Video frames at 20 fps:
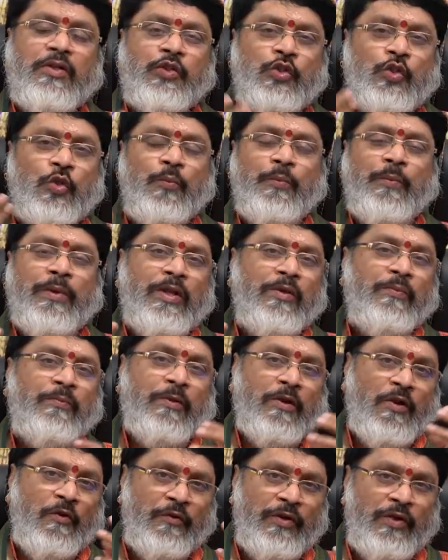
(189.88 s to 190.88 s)
సో మనం
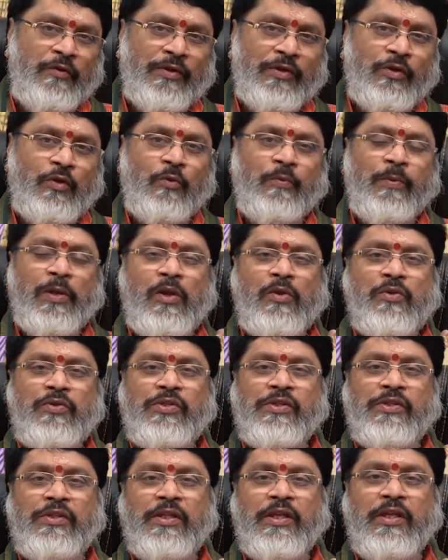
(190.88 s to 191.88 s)
ప్రాఫిట్ వంద రూపాయలు
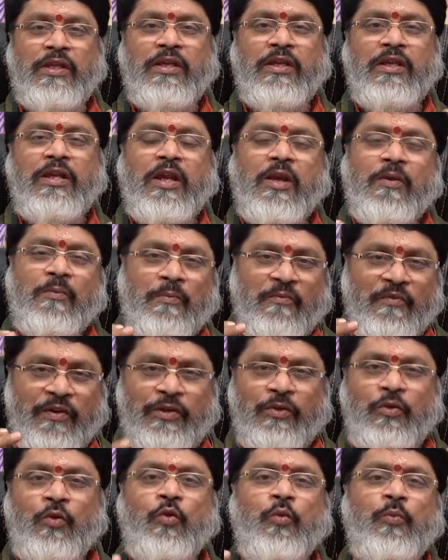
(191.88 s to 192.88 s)
వచ్చింది
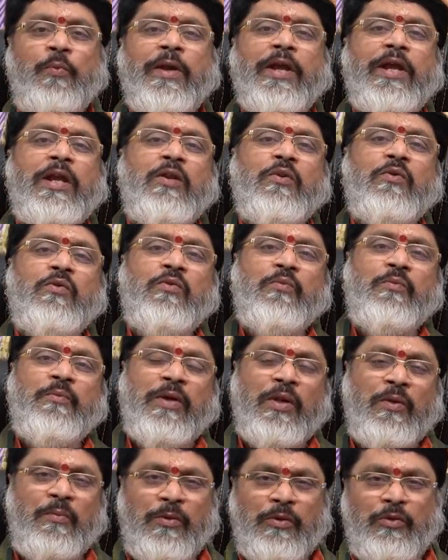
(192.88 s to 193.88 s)
వంద రూపాయలు
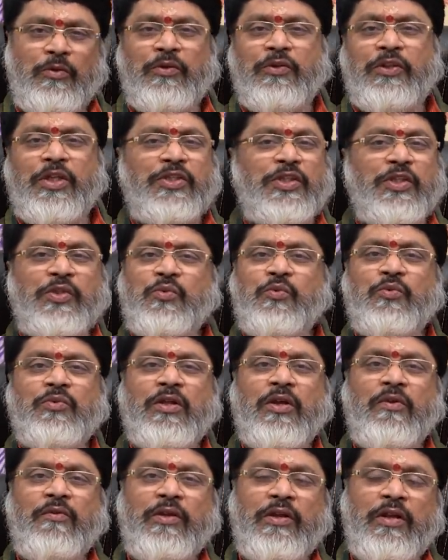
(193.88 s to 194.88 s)
మనం మొత్తం
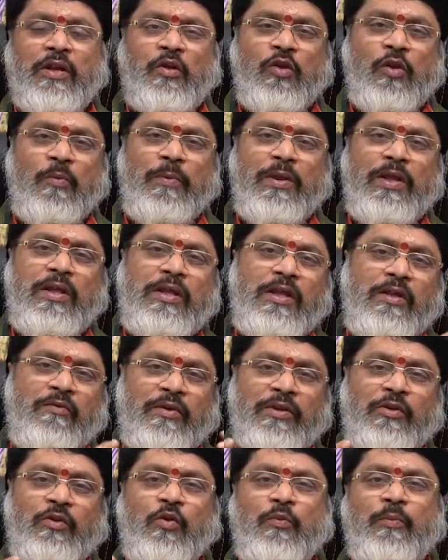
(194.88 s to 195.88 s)
తీసేసుకుందాం అనుకునే లోపల ఈ
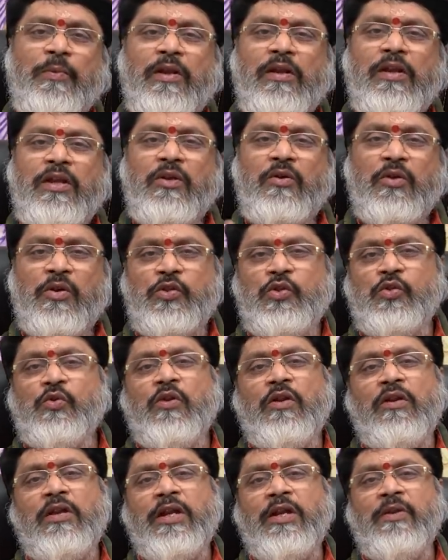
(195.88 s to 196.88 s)
వంద రూపాయలు ఈ ఖర్చు
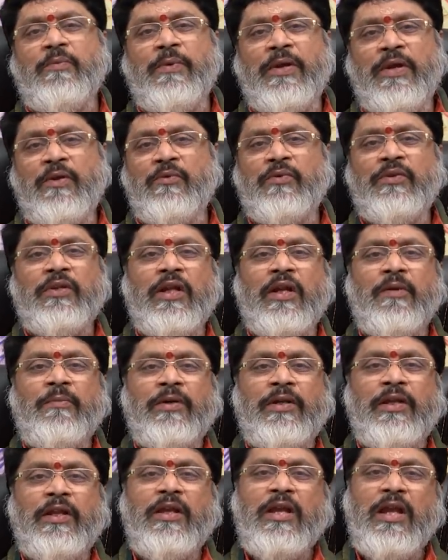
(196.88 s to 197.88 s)
ఆల్రెడీ పెడి ఉంది
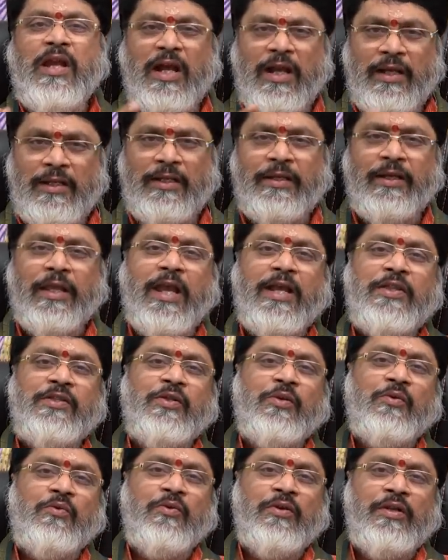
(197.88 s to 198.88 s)
కాబట్టి అది ట్యాక్స్
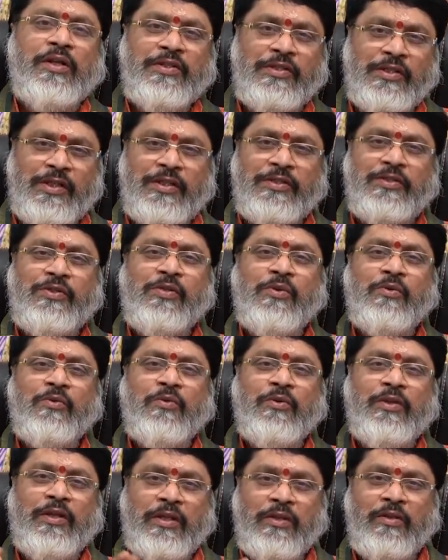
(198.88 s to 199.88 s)
అనుకోండి జిఎస్టీ
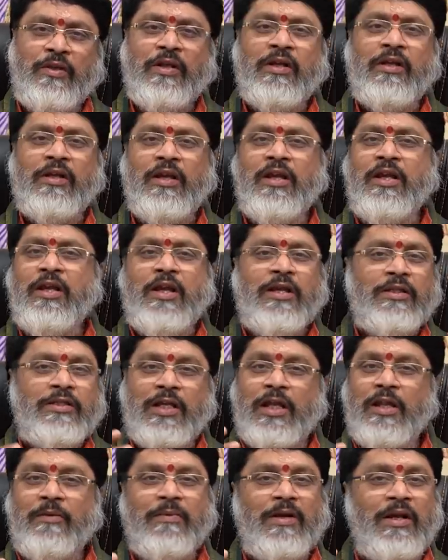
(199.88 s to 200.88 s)
అనుకోండి ఏదో రకంగా
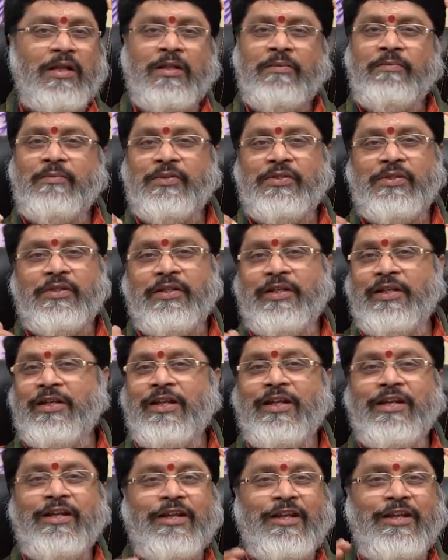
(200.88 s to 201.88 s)
చాలా బాధ అనిపిస్తుంది
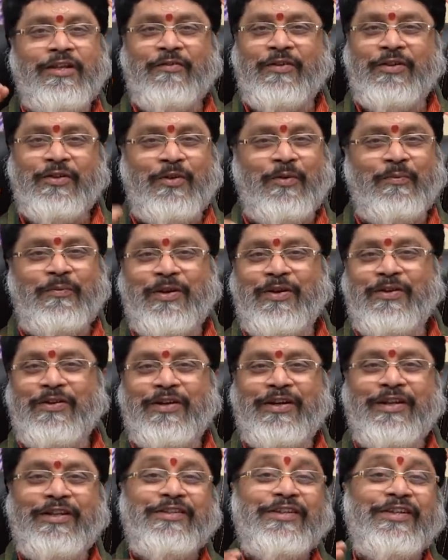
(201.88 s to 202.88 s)
ఇడ్లీ ఖరీదు వంద రూపాయలు
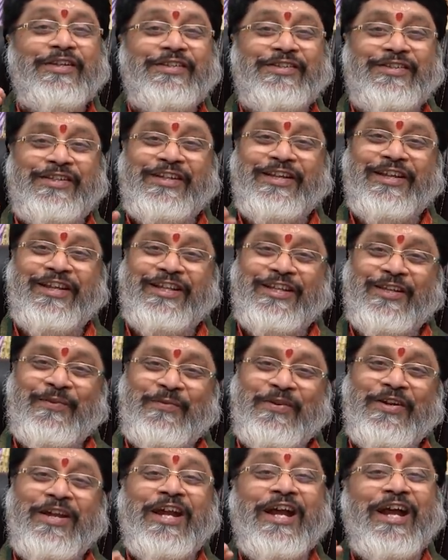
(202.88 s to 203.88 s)
ఉంటుంది జిఎస్టీ
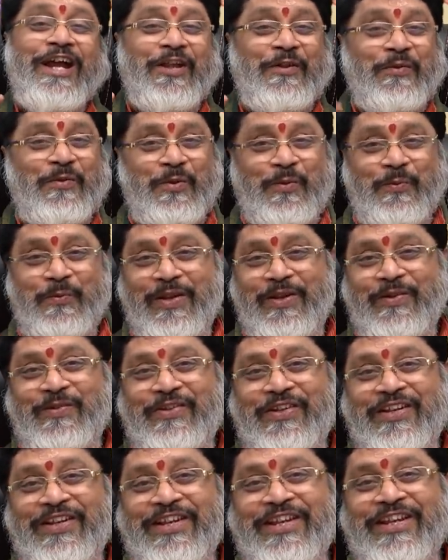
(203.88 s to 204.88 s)
ఖరీదేమో అరవై రూపాయలు
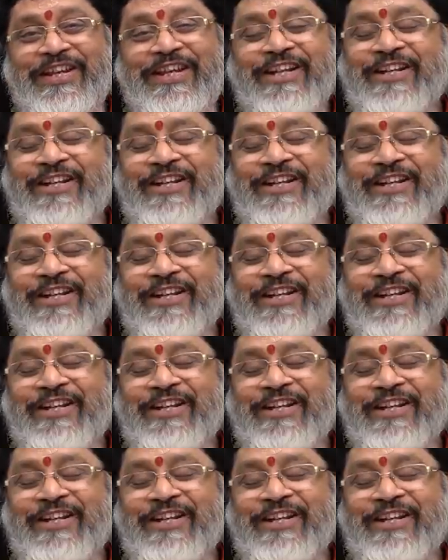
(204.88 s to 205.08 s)
ఉంటుంది